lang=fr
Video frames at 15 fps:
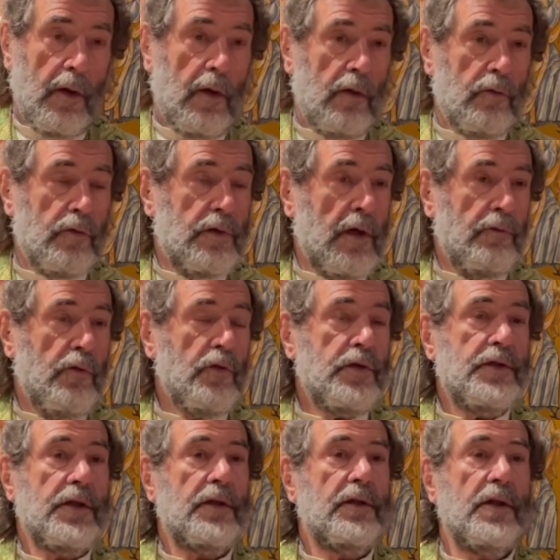nous avons une
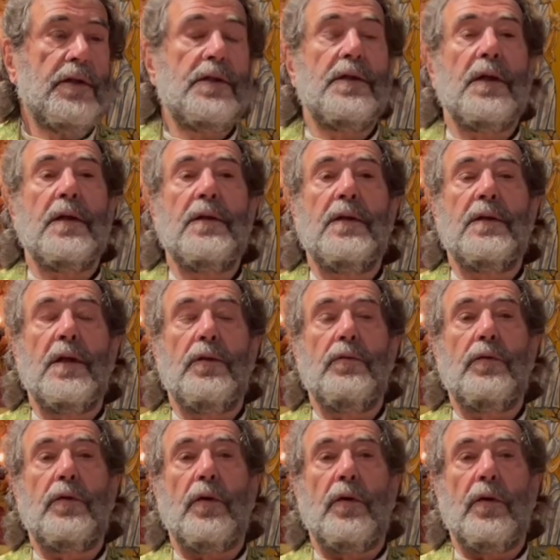certaine sérénité
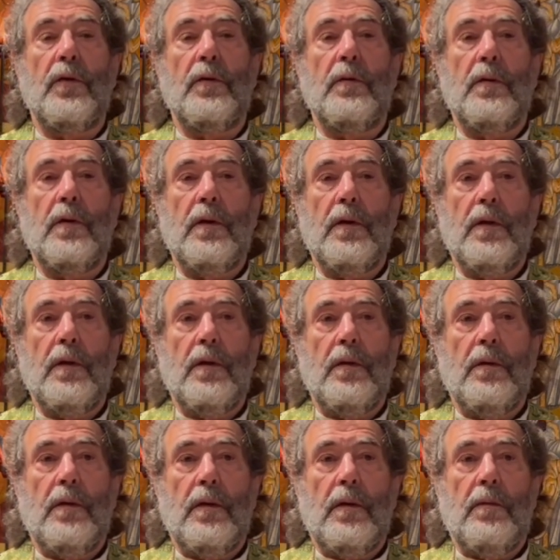du cœur.
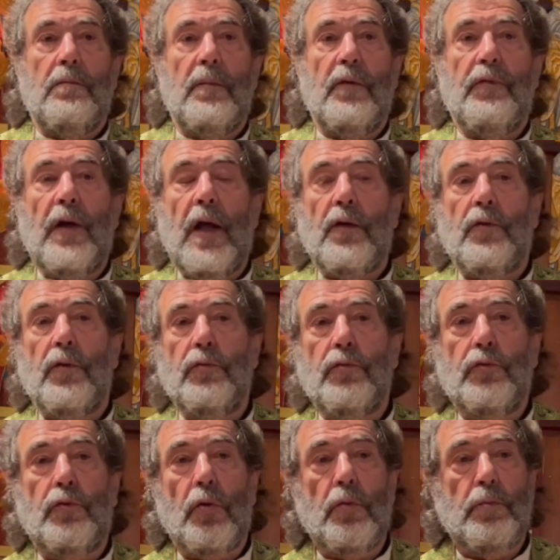Mais voilà que nous
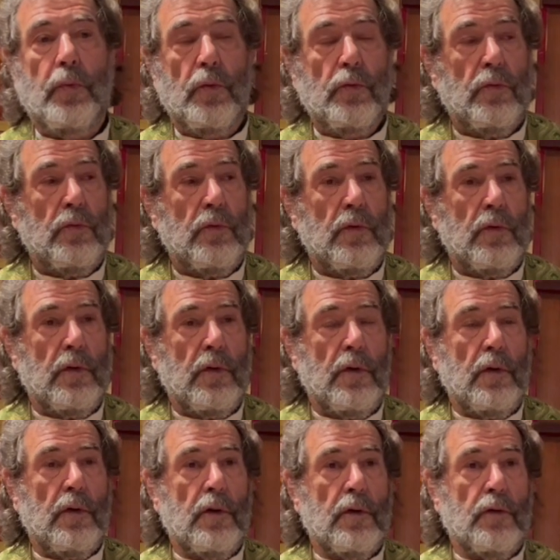tombons
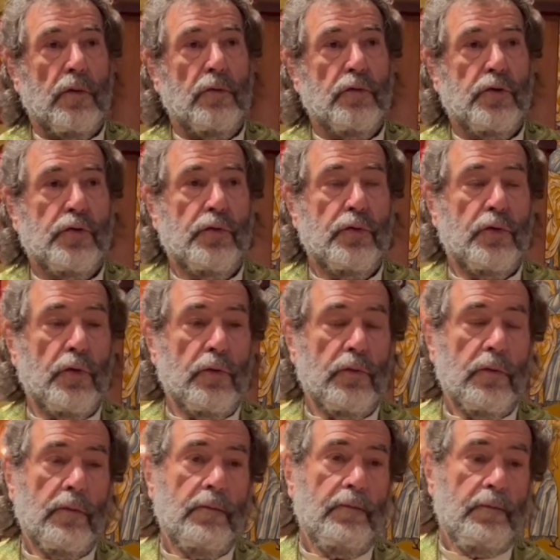que nous
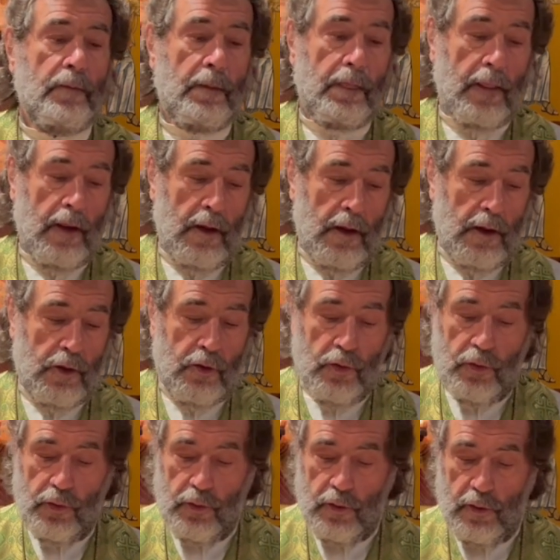chutons et
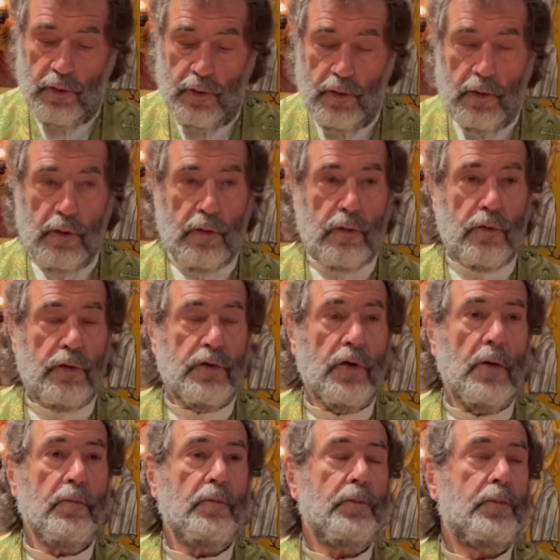que nous
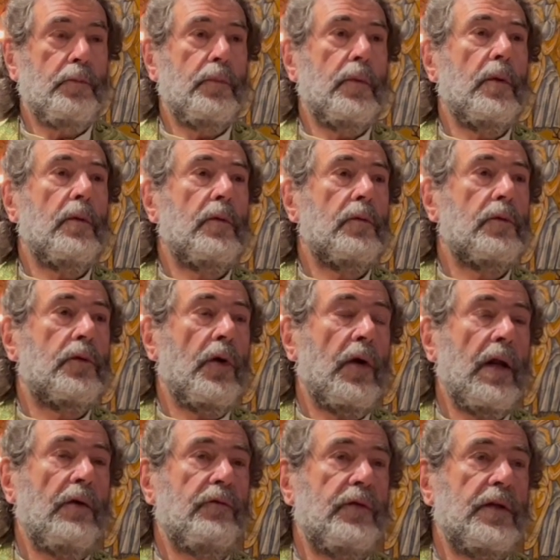sommes dans
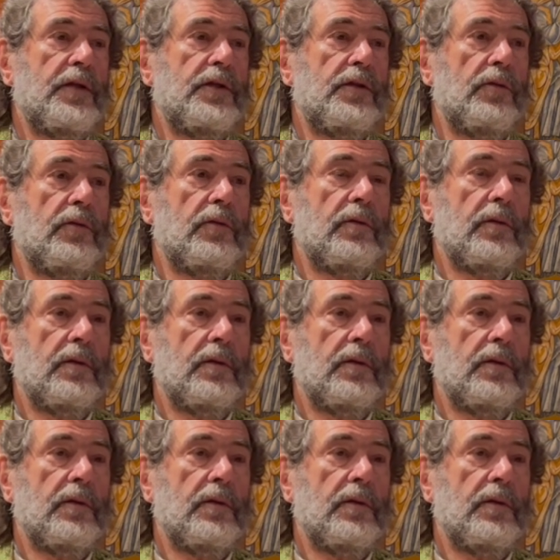l'affliction